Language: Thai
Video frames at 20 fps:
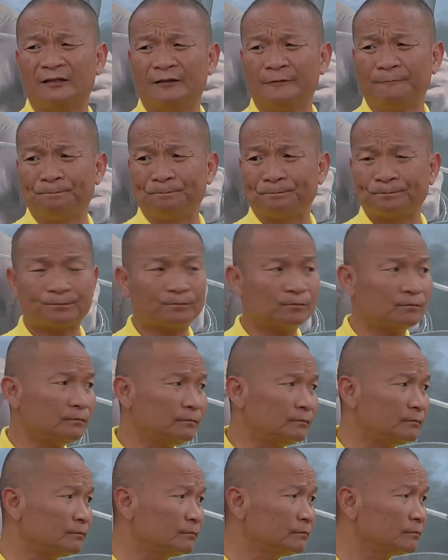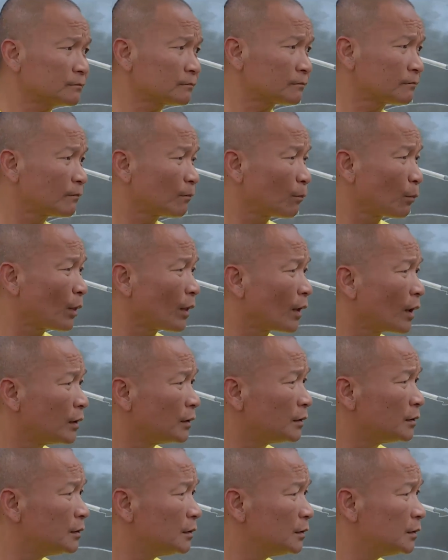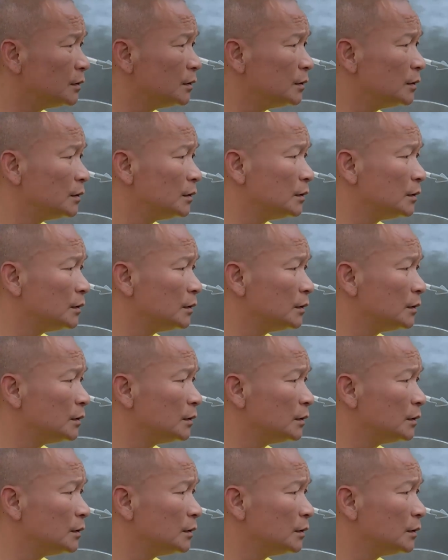พี่หม่ำพอทราบข่าวไหมครับที่คนแบบคิดว่าเรา